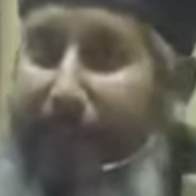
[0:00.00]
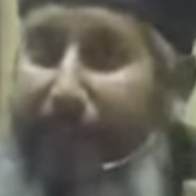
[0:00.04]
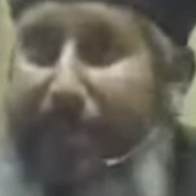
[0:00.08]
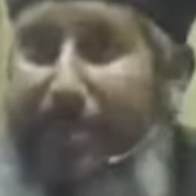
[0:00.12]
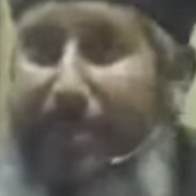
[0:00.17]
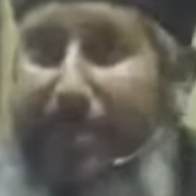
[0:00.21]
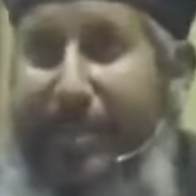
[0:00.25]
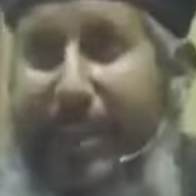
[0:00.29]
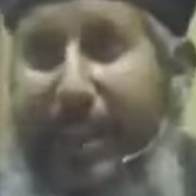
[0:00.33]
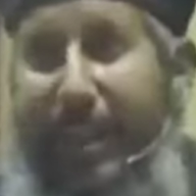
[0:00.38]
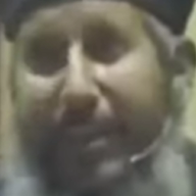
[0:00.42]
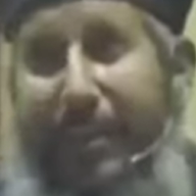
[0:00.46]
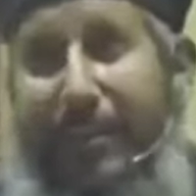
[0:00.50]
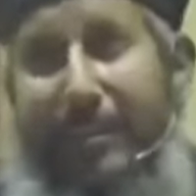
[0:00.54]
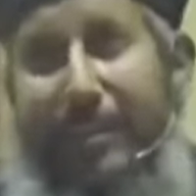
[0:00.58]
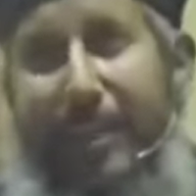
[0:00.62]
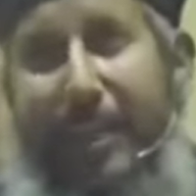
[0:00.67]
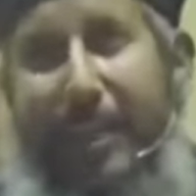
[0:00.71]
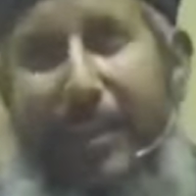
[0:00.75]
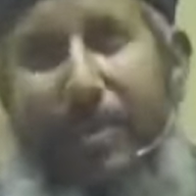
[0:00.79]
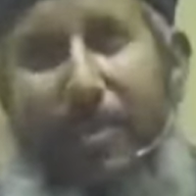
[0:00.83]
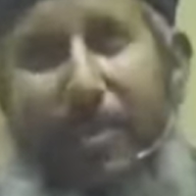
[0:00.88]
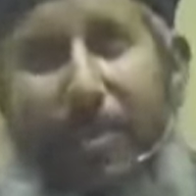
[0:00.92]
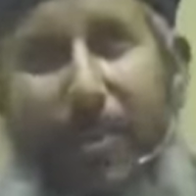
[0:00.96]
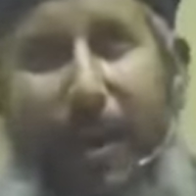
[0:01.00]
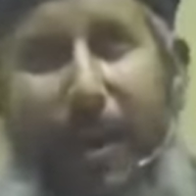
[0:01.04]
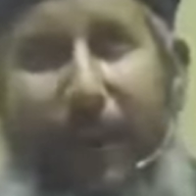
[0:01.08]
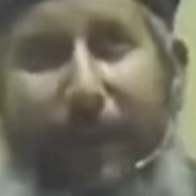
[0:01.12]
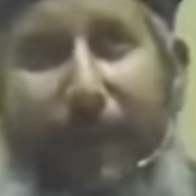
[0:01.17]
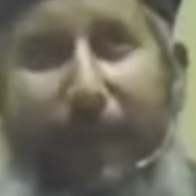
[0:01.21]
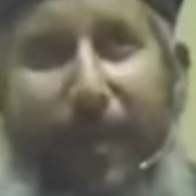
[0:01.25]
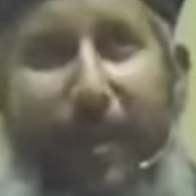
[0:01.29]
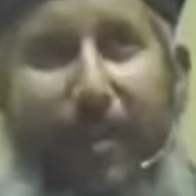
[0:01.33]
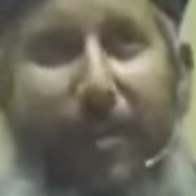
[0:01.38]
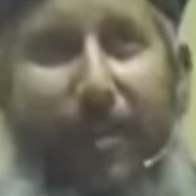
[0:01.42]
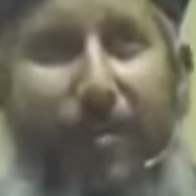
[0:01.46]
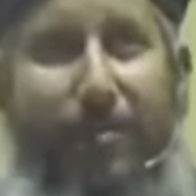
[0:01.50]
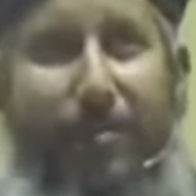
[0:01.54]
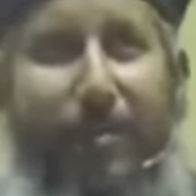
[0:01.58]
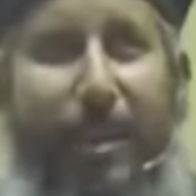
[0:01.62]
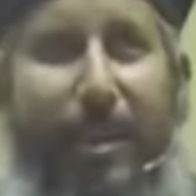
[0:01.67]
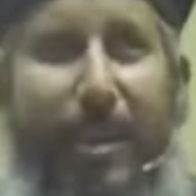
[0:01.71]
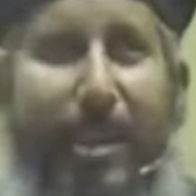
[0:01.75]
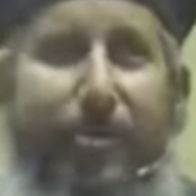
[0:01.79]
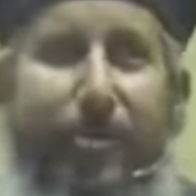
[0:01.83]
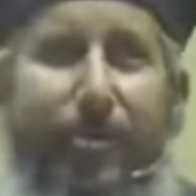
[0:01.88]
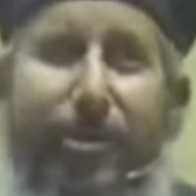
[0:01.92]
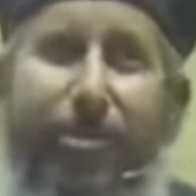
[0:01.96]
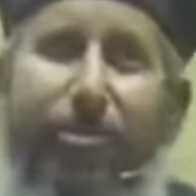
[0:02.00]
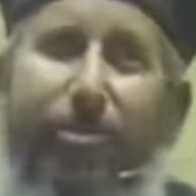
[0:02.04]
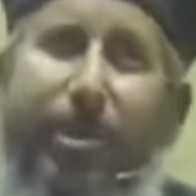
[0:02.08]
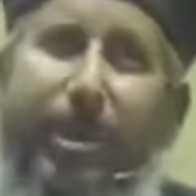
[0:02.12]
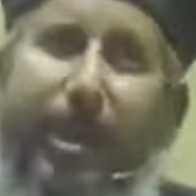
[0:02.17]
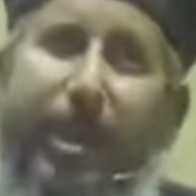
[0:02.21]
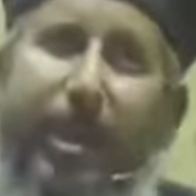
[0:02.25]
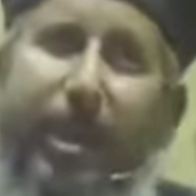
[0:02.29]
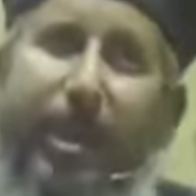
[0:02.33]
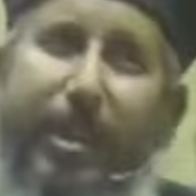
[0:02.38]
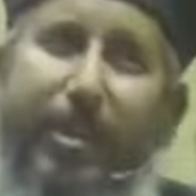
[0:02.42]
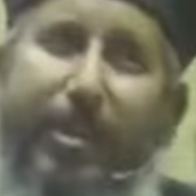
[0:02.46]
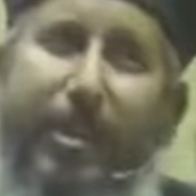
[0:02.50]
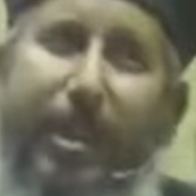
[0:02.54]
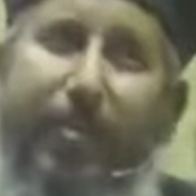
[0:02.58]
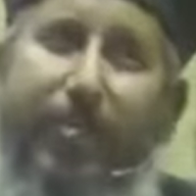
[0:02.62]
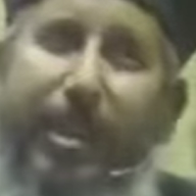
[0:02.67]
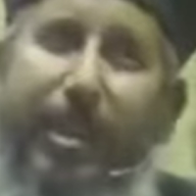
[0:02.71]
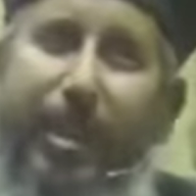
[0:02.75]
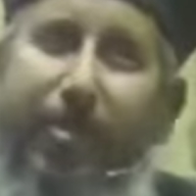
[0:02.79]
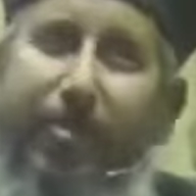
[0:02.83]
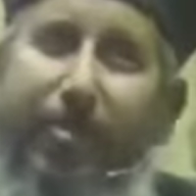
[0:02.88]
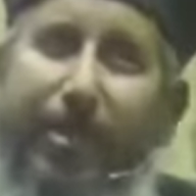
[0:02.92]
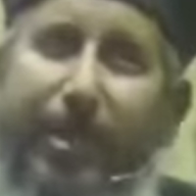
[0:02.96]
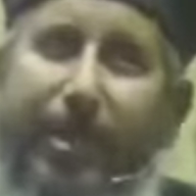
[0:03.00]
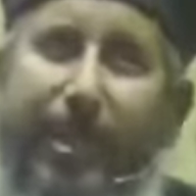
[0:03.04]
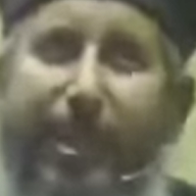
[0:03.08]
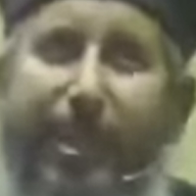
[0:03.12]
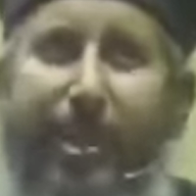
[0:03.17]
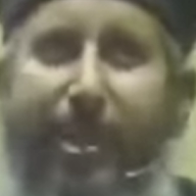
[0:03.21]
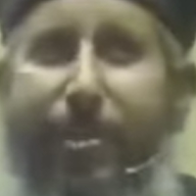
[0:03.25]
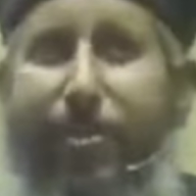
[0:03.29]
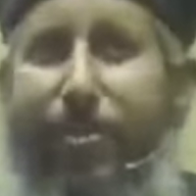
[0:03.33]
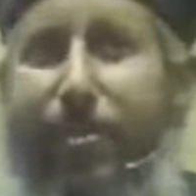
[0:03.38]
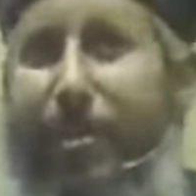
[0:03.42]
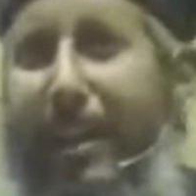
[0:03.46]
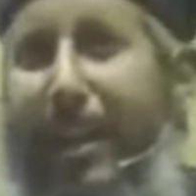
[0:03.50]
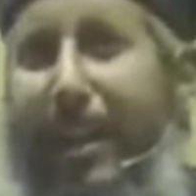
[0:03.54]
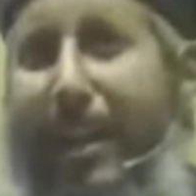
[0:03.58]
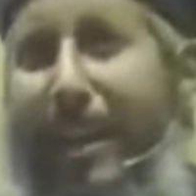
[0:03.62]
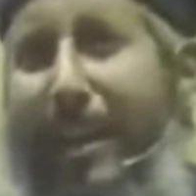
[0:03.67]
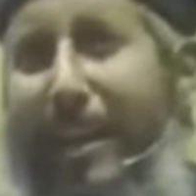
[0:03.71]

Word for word: وساعتها نقع في الخطايا ونقول يا ريتنا من البدايه قلنا